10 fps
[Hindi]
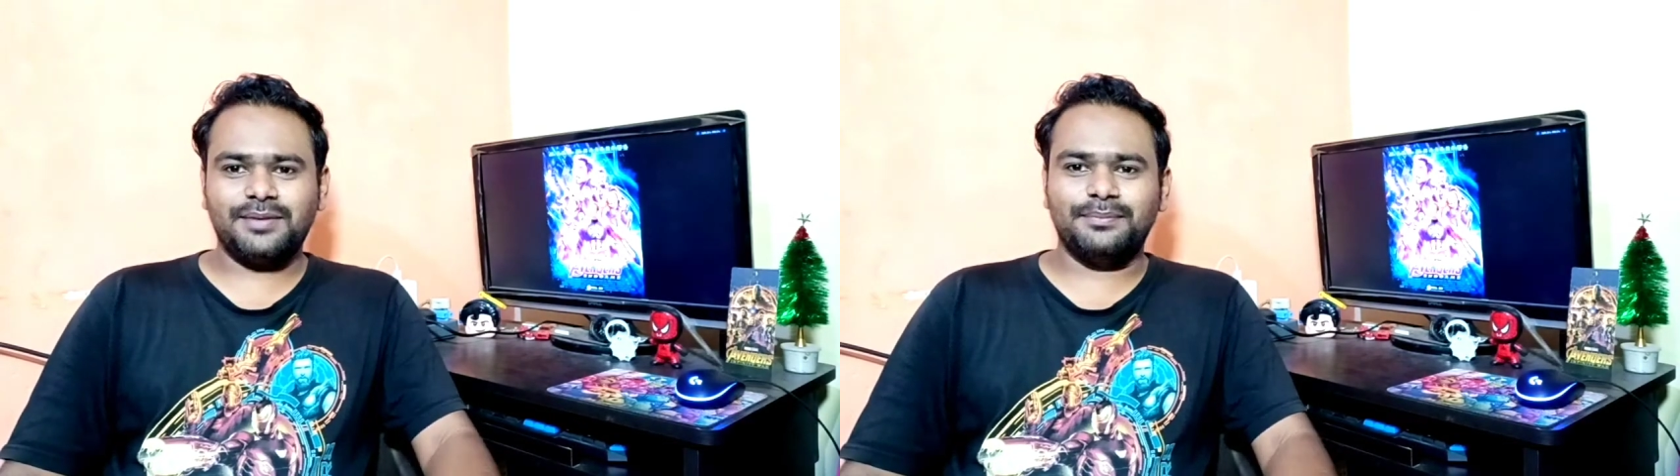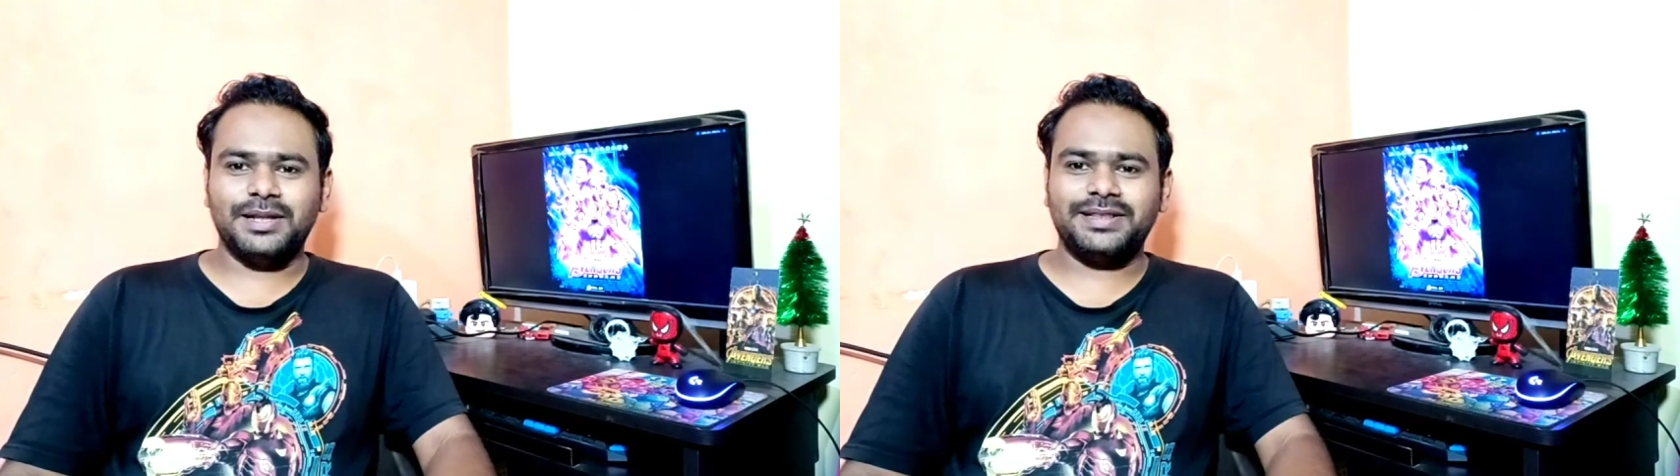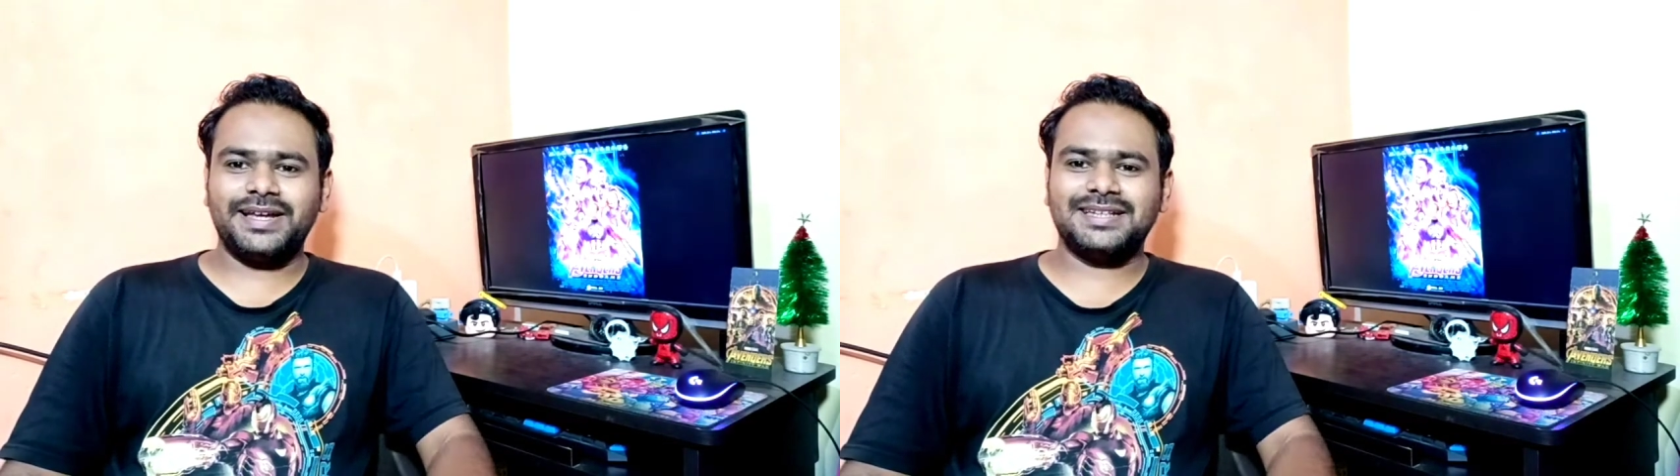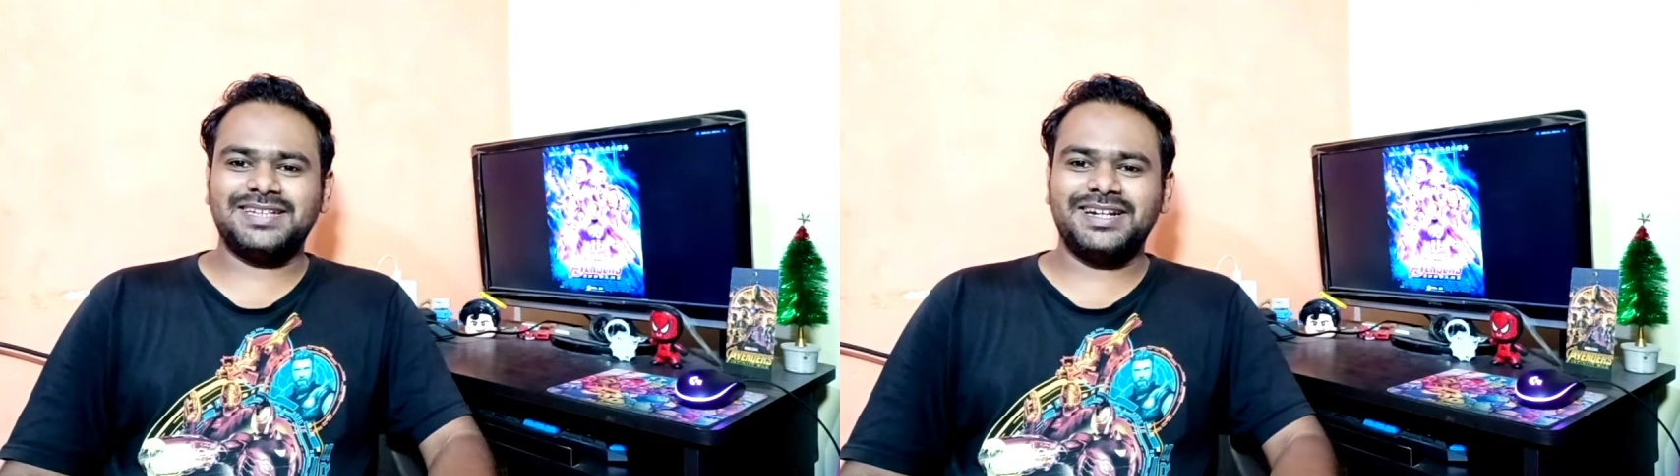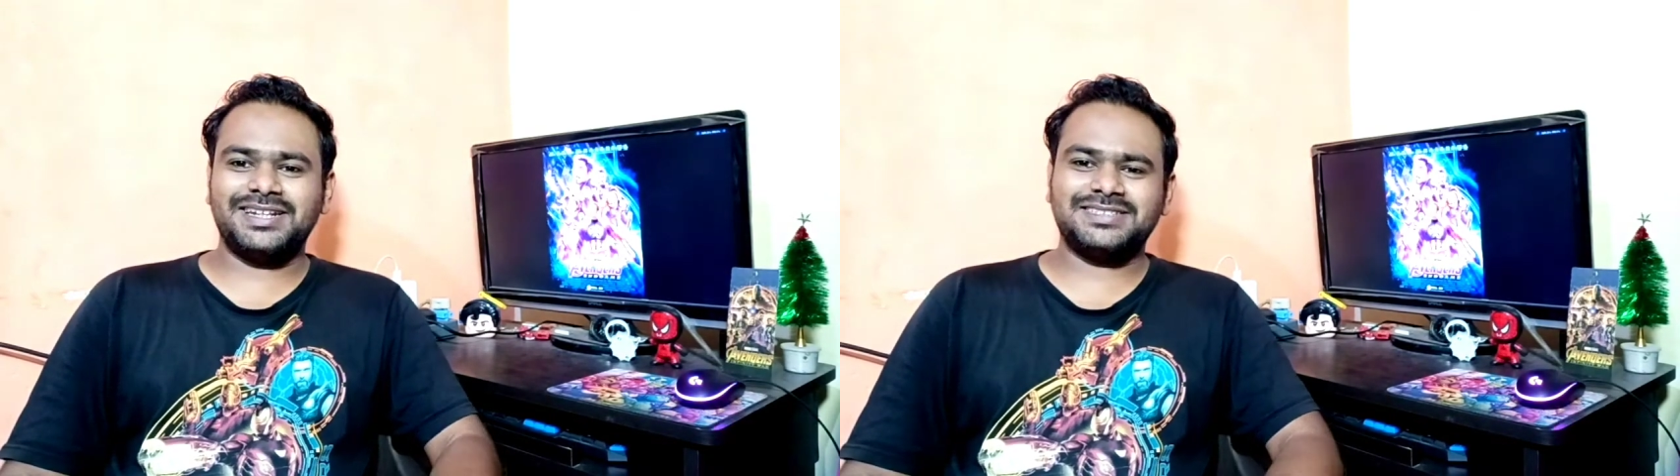मिलते हैं
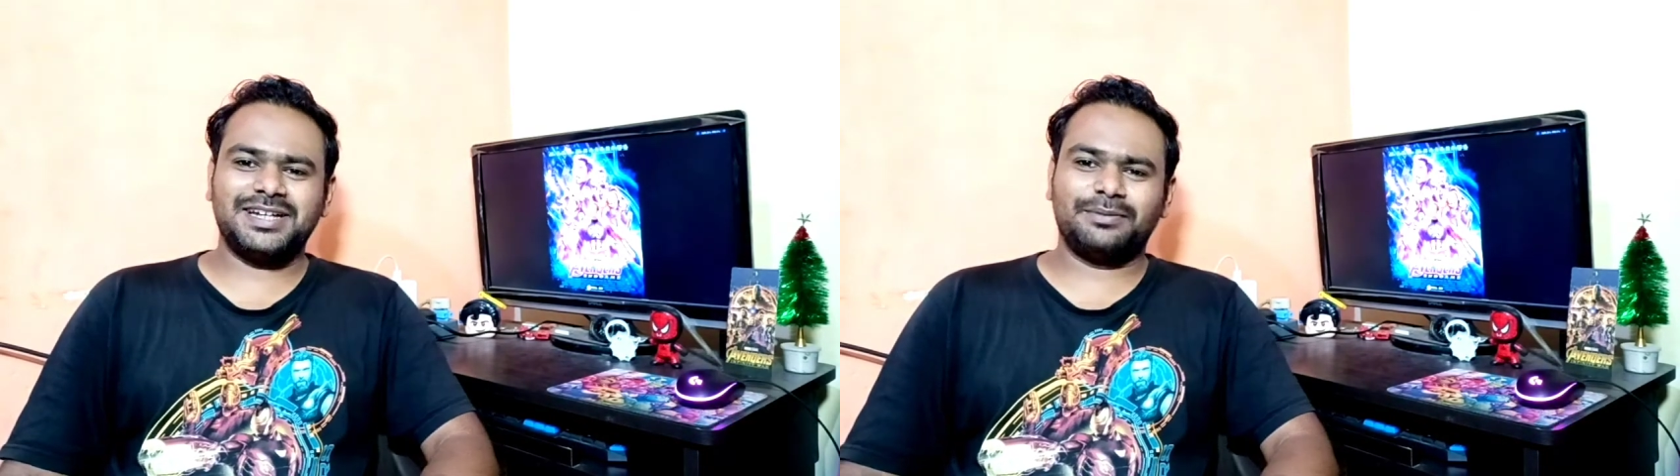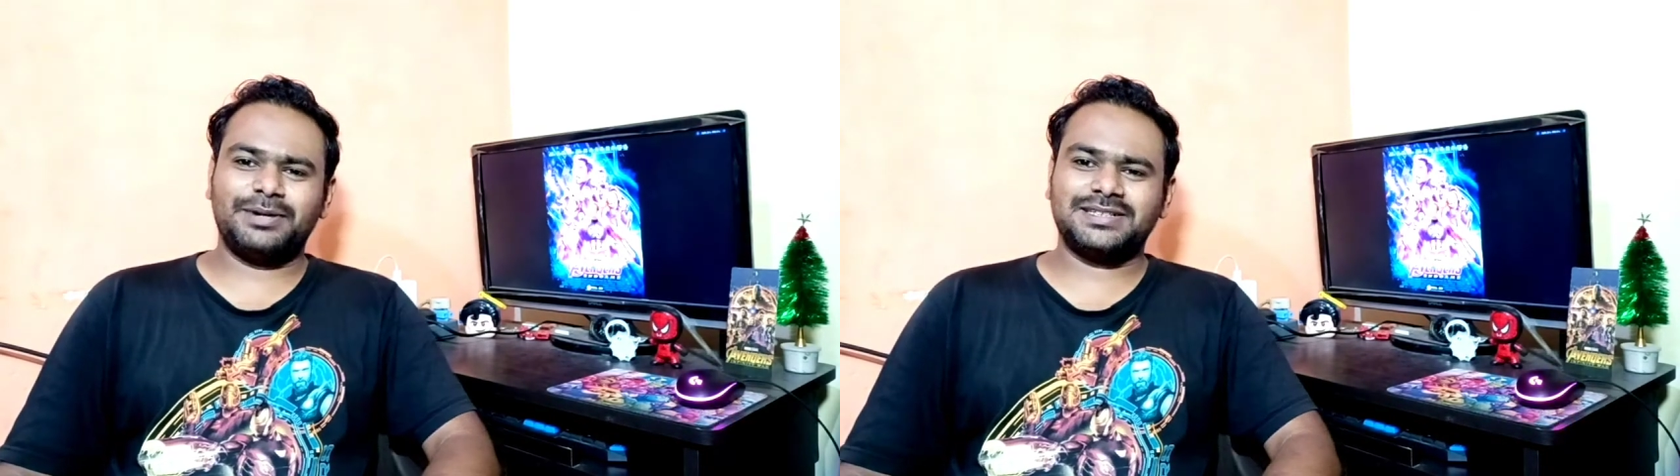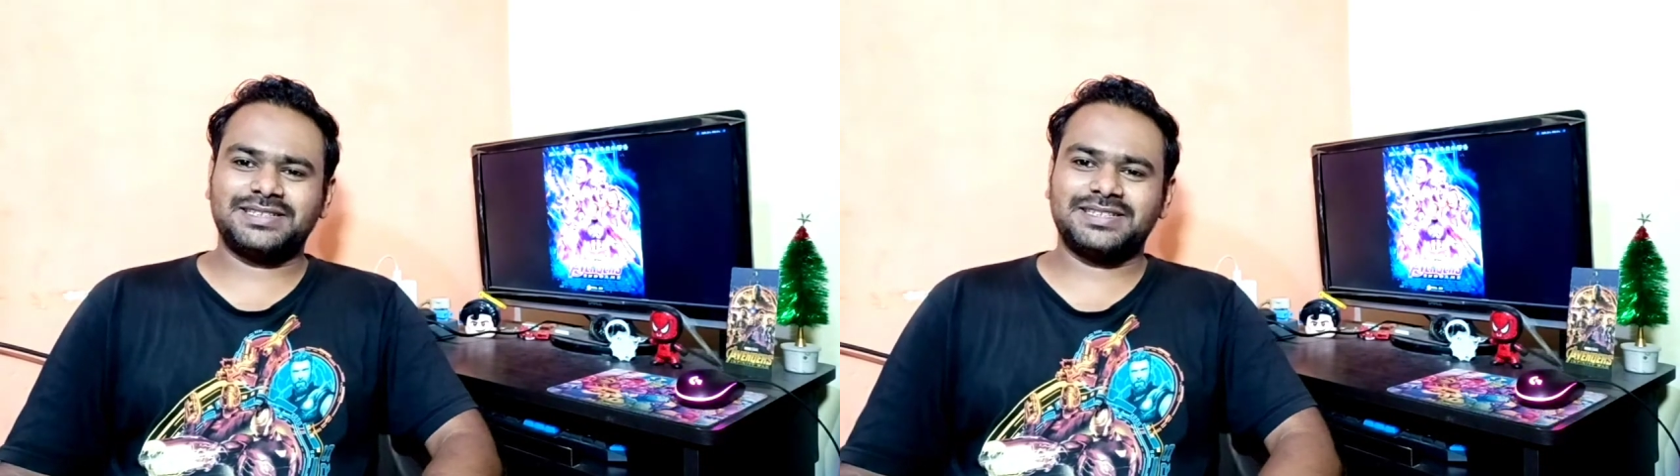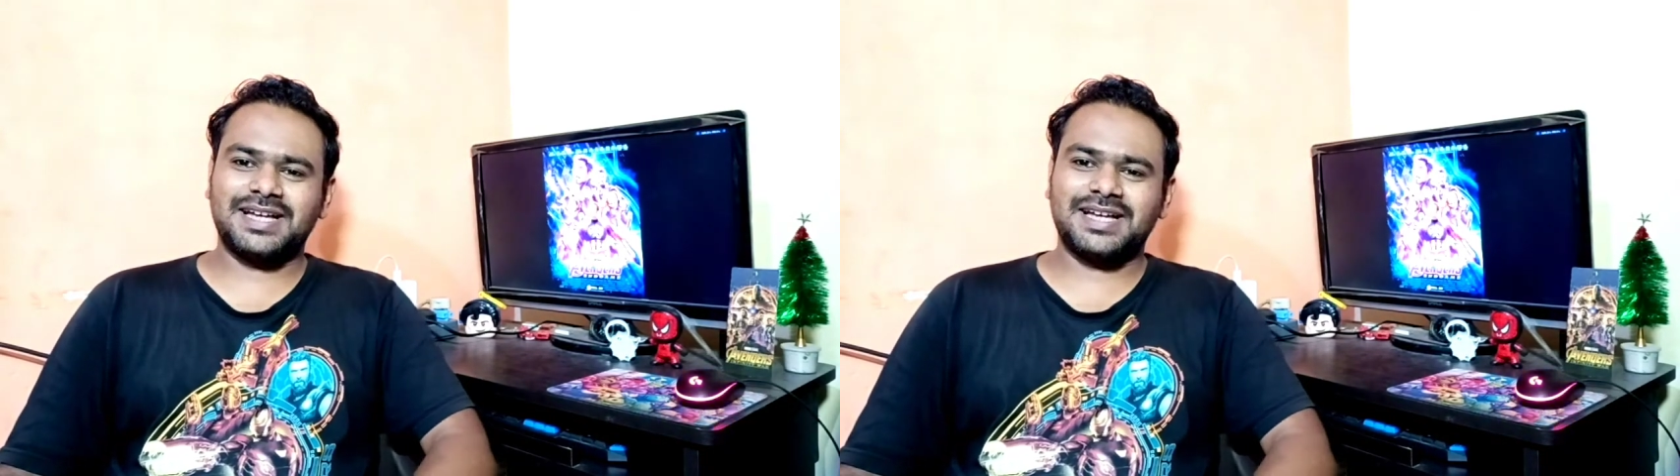ऐसे इंटरेस्टिंग अपडेट्स के